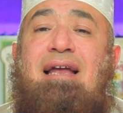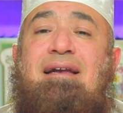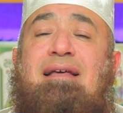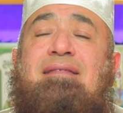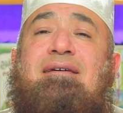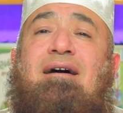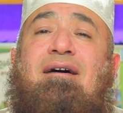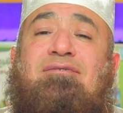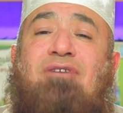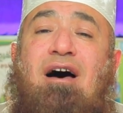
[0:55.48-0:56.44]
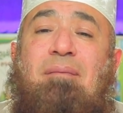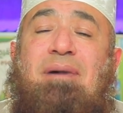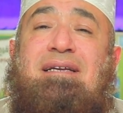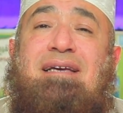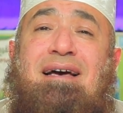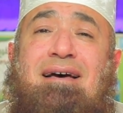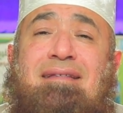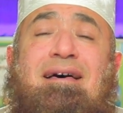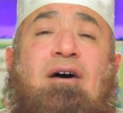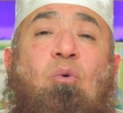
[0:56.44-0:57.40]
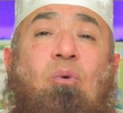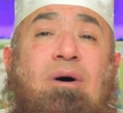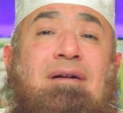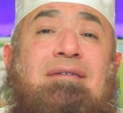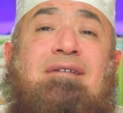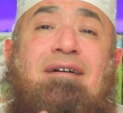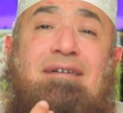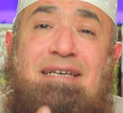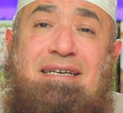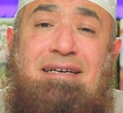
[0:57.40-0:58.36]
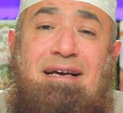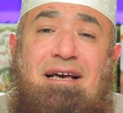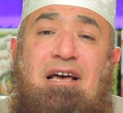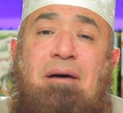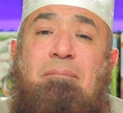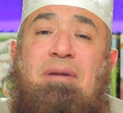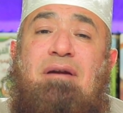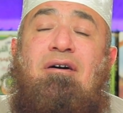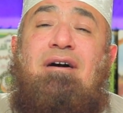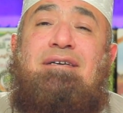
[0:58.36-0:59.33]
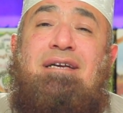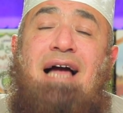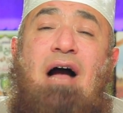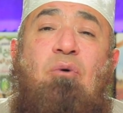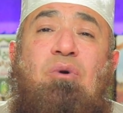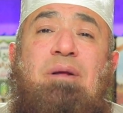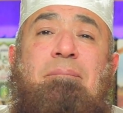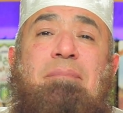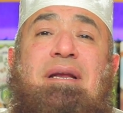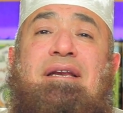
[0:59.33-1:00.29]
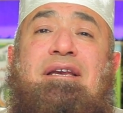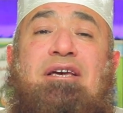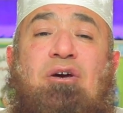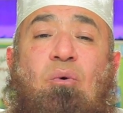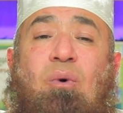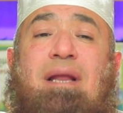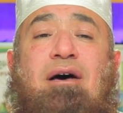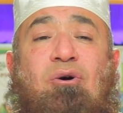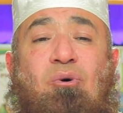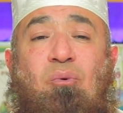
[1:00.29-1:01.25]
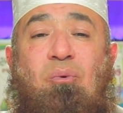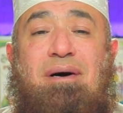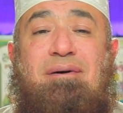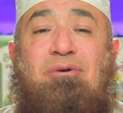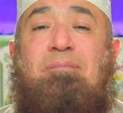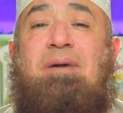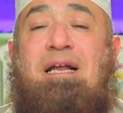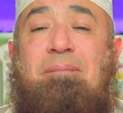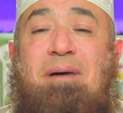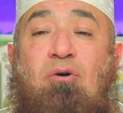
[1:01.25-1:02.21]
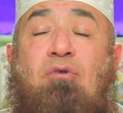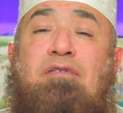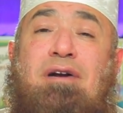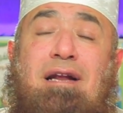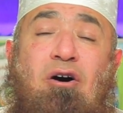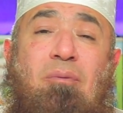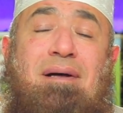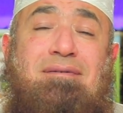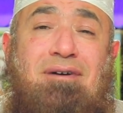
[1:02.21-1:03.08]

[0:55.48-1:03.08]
الذي اطعمني هذا ورزقنيه من غير حول مني ولا قوه خد بالك بقى غفر له ما